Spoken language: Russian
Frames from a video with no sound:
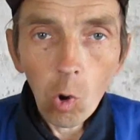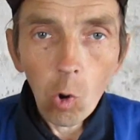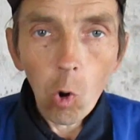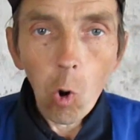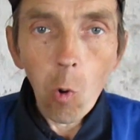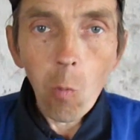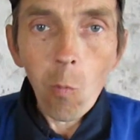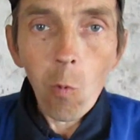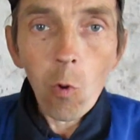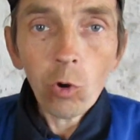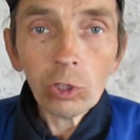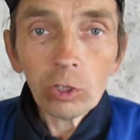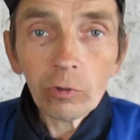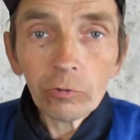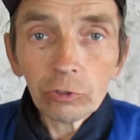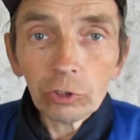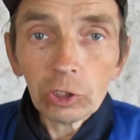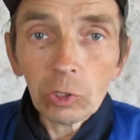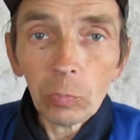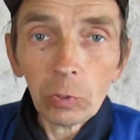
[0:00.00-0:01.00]

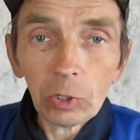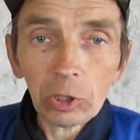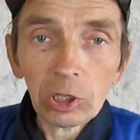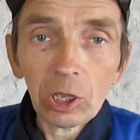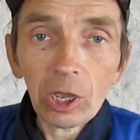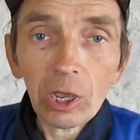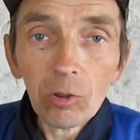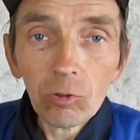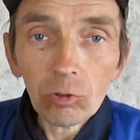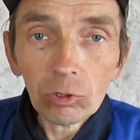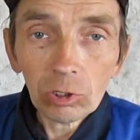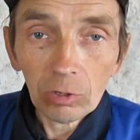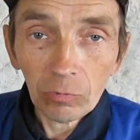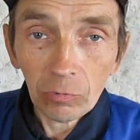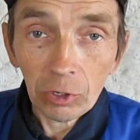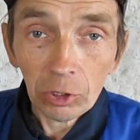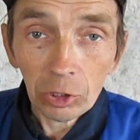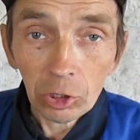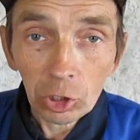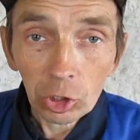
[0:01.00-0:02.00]
Умоновцы пытаются
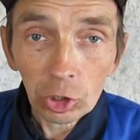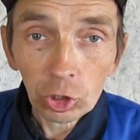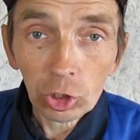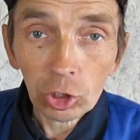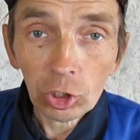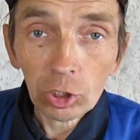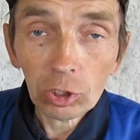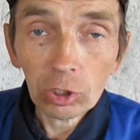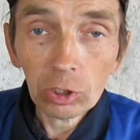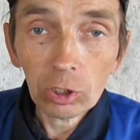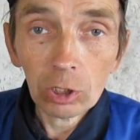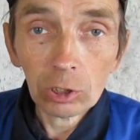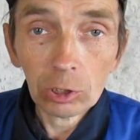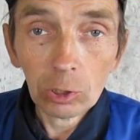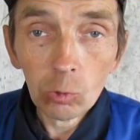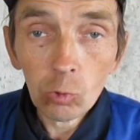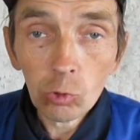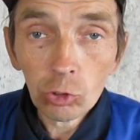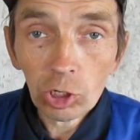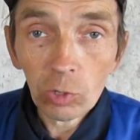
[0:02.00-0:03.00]
вытащить из
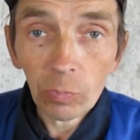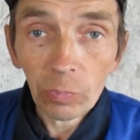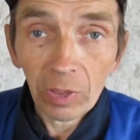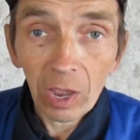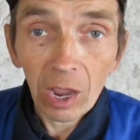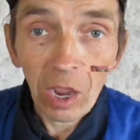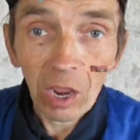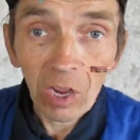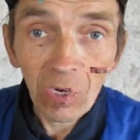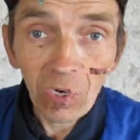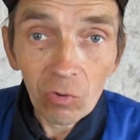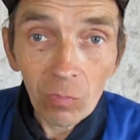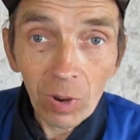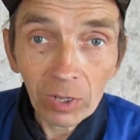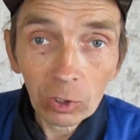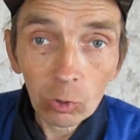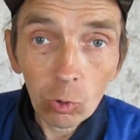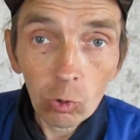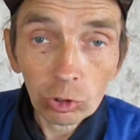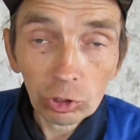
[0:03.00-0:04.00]
лужи пьяного
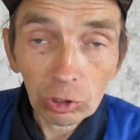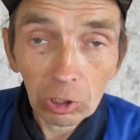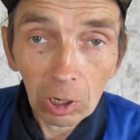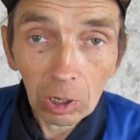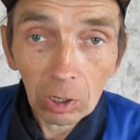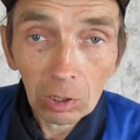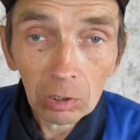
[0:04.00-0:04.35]
матроса.